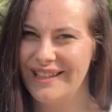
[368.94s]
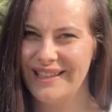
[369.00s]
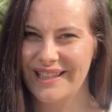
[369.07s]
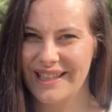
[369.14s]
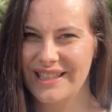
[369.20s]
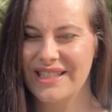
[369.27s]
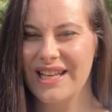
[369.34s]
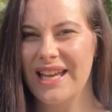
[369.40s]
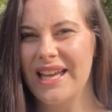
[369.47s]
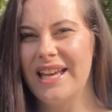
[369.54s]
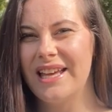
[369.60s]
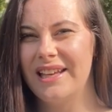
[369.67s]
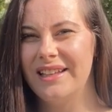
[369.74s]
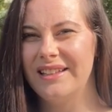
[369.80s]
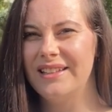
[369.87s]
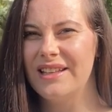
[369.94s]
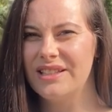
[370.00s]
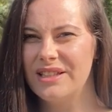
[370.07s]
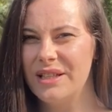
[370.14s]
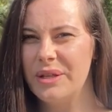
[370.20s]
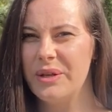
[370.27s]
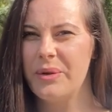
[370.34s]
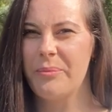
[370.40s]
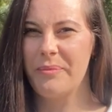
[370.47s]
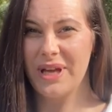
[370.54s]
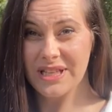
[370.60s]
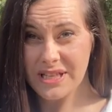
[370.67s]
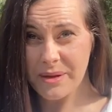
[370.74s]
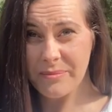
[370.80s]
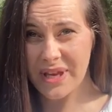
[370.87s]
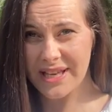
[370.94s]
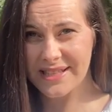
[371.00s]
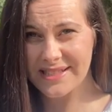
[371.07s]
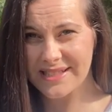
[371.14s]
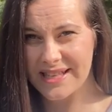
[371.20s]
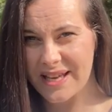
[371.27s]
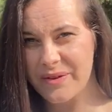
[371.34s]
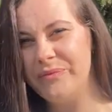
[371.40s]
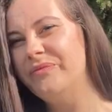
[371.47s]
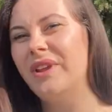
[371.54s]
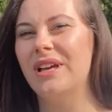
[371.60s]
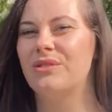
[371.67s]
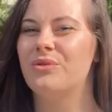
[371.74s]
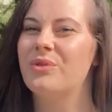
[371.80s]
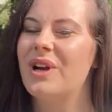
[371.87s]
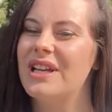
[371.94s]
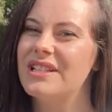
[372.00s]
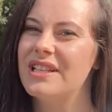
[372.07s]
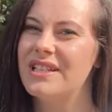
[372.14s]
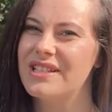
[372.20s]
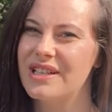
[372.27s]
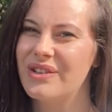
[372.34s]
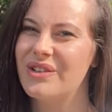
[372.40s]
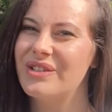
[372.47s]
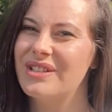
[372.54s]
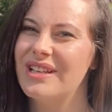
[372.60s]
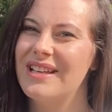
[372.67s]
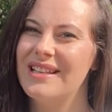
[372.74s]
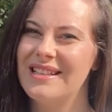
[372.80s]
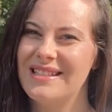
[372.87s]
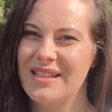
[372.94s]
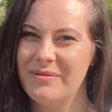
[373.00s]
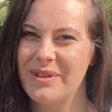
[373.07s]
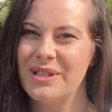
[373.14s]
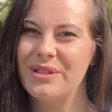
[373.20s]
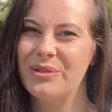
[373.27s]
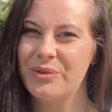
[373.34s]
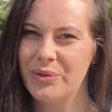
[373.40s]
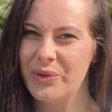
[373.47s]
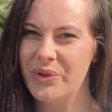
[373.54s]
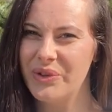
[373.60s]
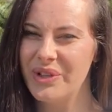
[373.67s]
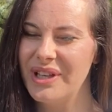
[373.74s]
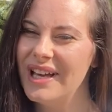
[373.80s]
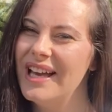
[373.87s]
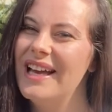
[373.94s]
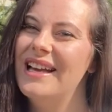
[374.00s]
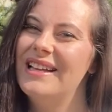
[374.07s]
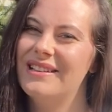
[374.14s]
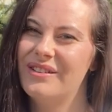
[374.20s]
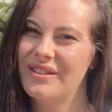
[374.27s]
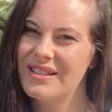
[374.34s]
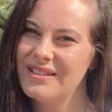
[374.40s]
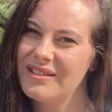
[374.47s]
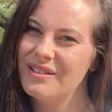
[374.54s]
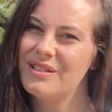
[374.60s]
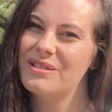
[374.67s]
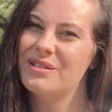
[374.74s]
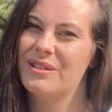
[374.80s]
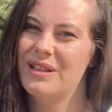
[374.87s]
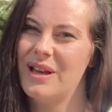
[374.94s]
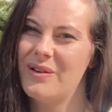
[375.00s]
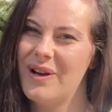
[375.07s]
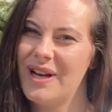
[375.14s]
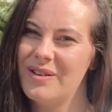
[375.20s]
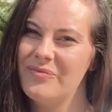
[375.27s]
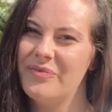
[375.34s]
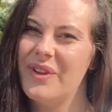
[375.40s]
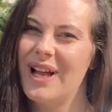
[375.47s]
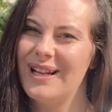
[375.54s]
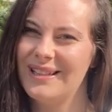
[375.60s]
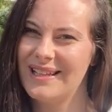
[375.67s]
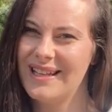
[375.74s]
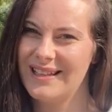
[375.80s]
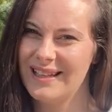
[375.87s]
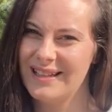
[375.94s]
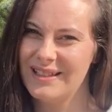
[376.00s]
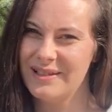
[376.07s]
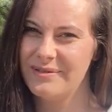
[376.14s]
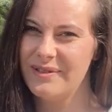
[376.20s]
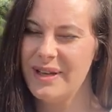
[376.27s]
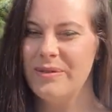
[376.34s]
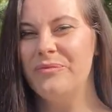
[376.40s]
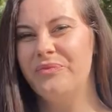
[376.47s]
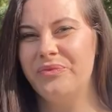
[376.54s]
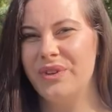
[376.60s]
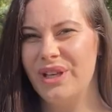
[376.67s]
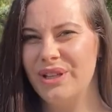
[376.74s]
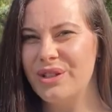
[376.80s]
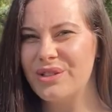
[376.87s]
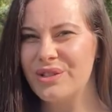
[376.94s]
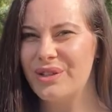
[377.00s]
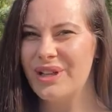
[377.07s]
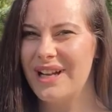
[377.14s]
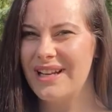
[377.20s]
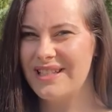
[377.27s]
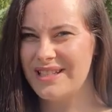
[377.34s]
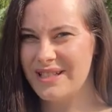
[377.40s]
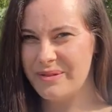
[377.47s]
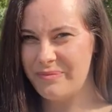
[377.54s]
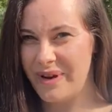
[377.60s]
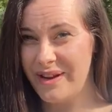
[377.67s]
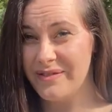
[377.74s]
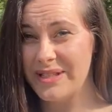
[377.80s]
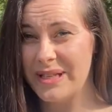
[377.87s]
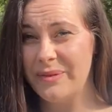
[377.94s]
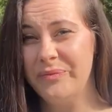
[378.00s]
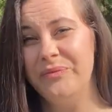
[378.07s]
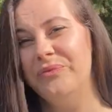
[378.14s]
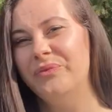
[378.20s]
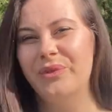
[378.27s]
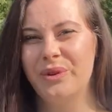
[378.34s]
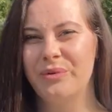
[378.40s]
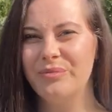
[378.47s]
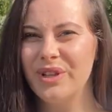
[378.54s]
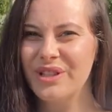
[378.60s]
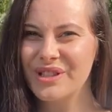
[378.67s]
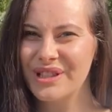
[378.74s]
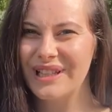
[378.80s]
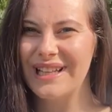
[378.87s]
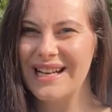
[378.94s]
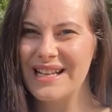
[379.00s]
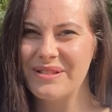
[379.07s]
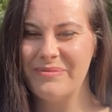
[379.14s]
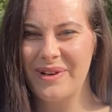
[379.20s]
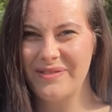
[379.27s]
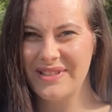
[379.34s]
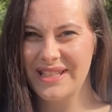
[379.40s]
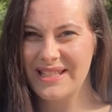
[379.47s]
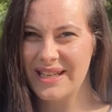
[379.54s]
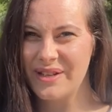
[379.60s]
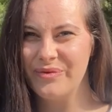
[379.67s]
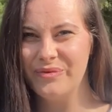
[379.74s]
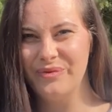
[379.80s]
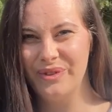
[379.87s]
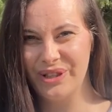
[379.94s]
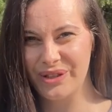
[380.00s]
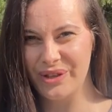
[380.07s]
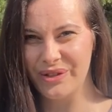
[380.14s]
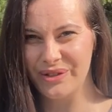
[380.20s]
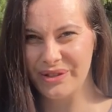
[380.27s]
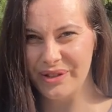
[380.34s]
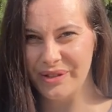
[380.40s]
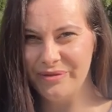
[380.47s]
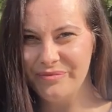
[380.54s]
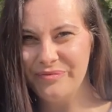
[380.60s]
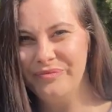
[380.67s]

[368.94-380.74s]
Także jeśli macie miejsce, a szukacie czegoś zamiast tui, to jest to doskonała alternatywa i doskonale się sprawdza. U mnie doskonale sprawdza się i to, i to.